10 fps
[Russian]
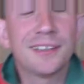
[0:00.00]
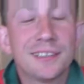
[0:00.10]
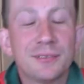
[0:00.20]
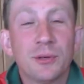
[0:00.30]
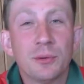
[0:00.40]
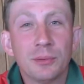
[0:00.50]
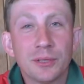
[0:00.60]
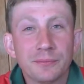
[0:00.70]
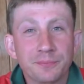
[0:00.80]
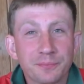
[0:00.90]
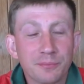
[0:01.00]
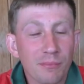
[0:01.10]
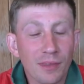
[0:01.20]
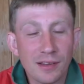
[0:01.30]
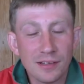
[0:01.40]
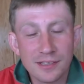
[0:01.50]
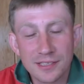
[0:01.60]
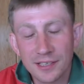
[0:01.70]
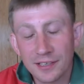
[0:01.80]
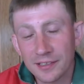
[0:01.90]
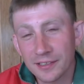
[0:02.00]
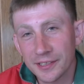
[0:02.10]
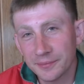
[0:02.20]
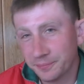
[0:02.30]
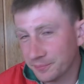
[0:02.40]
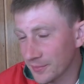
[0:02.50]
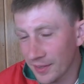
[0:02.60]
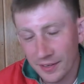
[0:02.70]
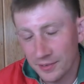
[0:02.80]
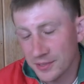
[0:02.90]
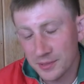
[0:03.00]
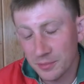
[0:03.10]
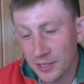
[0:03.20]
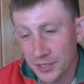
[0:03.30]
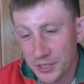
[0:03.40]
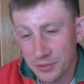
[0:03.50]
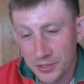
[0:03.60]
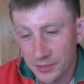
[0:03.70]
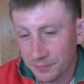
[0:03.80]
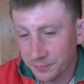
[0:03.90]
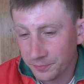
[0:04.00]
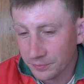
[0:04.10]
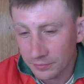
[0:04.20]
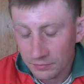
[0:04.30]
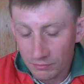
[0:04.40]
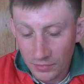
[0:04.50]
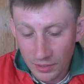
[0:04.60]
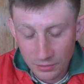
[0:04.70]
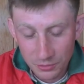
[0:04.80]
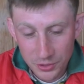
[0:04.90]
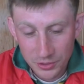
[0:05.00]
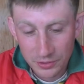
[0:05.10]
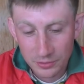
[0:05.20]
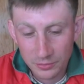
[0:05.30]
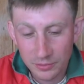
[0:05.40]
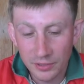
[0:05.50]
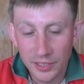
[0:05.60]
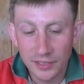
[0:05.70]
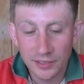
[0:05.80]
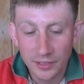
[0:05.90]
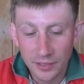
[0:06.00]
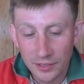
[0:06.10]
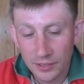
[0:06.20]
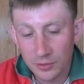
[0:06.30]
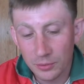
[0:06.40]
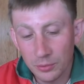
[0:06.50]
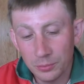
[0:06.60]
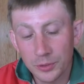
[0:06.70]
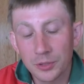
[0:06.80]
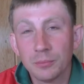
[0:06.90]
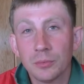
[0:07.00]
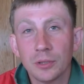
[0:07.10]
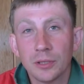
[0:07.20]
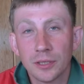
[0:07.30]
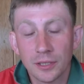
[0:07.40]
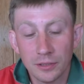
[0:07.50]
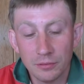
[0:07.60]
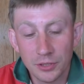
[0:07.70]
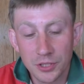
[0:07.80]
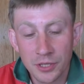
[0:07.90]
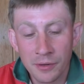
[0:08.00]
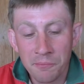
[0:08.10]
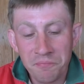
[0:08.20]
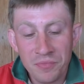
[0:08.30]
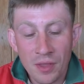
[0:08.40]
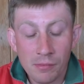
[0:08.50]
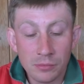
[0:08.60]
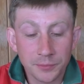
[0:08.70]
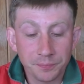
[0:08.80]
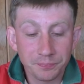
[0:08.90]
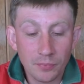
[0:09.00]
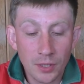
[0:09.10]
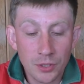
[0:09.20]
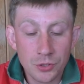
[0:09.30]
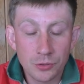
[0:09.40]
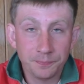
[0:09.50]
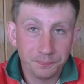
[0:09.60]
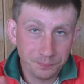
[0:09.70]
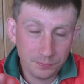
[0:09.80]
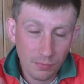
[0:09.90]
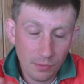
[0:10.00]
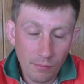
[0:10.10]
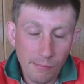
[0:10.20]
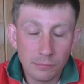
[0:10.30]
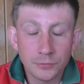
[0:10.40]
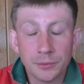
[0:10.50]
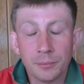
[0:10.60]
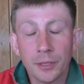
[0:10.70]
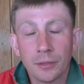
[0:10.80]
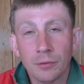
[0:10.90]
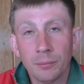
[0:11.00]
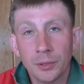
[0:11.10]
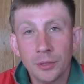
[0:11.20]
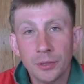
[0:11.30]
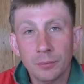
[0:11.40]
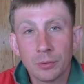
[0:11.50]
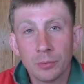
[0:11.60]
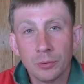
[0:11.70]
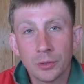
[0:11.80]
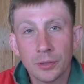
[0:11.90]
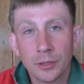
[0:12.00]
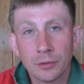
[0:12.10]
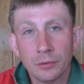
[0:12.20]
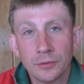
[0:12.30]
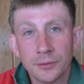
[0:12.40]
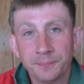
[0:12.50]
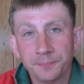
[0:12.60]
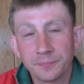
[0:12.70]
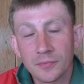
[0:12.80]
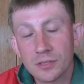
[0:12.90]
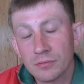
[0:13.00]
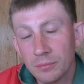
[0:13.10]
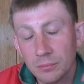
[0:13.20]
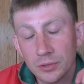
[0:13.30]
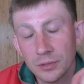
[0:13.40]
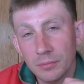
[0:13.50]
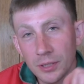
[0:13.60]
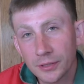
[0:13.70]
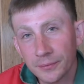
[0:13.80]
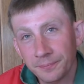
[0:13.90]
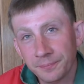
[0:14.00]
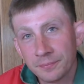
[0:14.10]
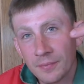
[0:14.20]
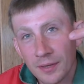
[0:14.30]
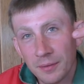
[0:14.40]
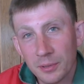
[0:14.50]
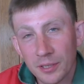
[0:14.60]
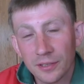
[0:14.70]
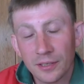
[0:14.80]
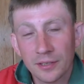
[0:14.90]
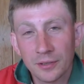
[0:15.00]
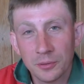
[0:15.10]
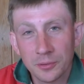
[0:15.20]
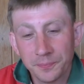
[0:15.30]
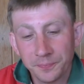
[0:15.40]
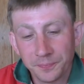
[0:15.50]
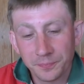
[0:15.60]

из воблы или из таранки. Люди заморачиваются. Это очень удивляет, кто любит, тем более такие вещи. Вот. Так что всем приятного аппетита, пробуйте, готовьте. с вами был Димас, оператор Антон